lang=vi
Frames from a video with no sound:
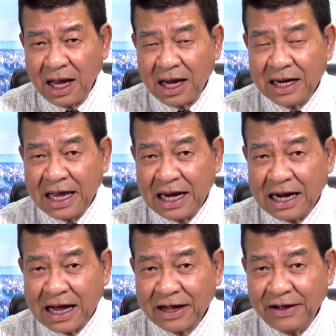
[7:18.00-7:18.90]
Đây
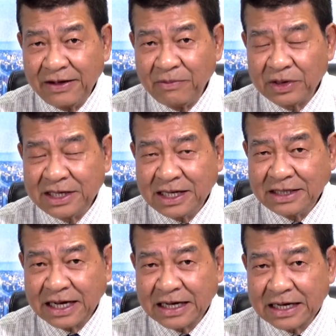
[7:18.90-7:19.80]
là cái một chiến
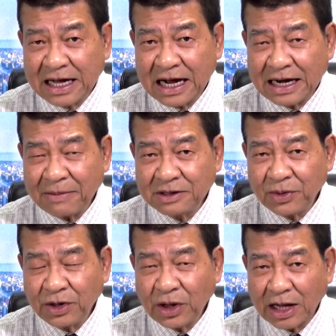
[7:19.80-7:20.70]
dịch nằm
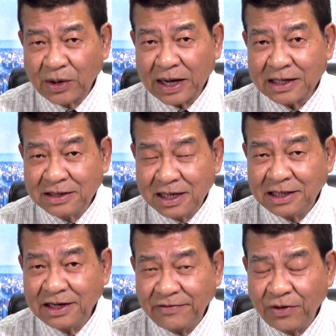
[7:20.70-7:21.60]
trong cái thỏa thuận giữa
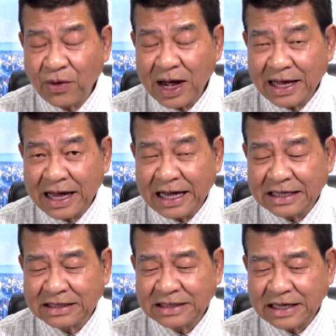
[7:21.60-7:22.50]
chính phủ Hoa
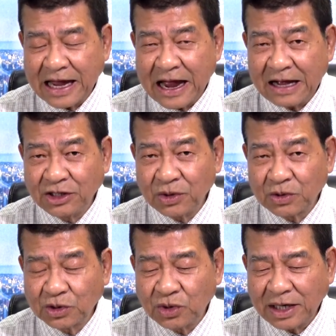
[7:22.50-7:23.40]
Kỳ sẽ
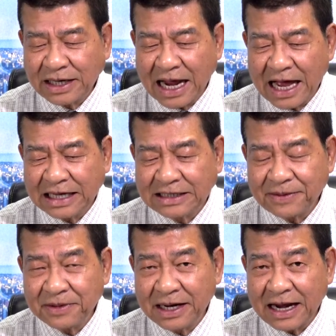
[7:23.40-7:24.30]
trục xuất
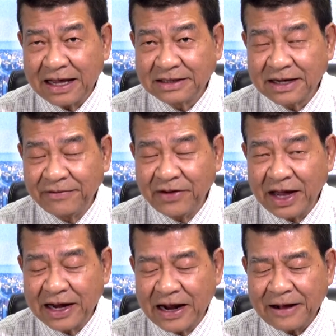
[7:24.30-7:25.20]
200 người này trở về
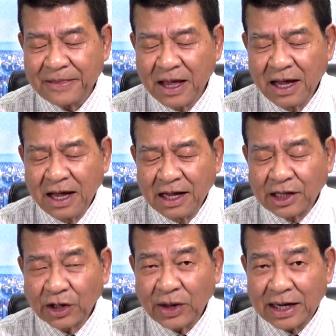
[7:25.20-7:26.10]
Iraq.
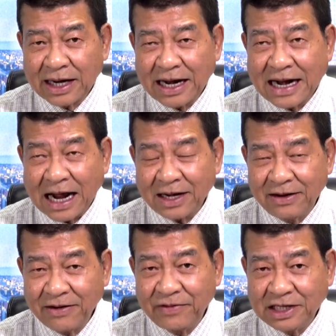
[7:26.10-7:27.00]
Thỏa thuận này đạt
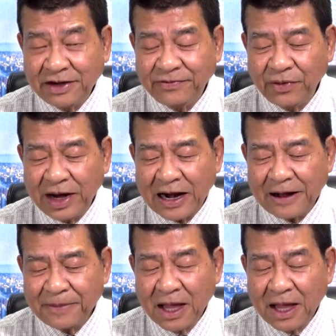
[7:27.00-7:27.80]
được với chính phủ Iraq